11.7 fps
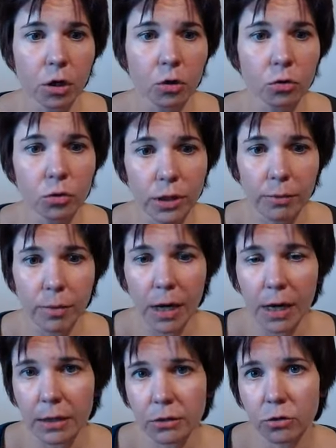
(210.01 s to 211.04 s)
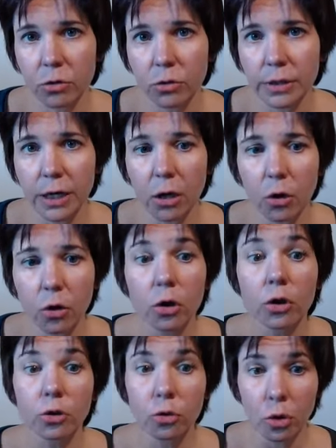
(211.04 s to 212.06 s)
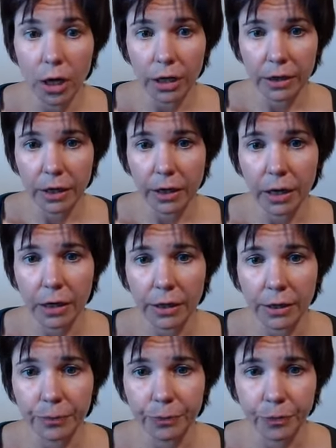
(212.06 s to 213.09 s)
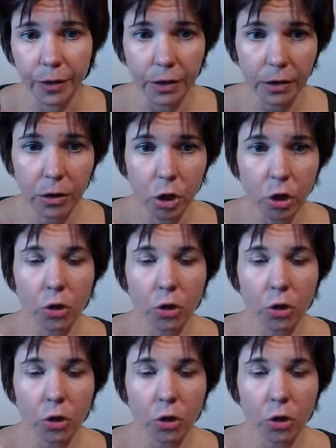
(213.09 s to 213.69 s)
Glutamat und auch Noradrenalin. Ja?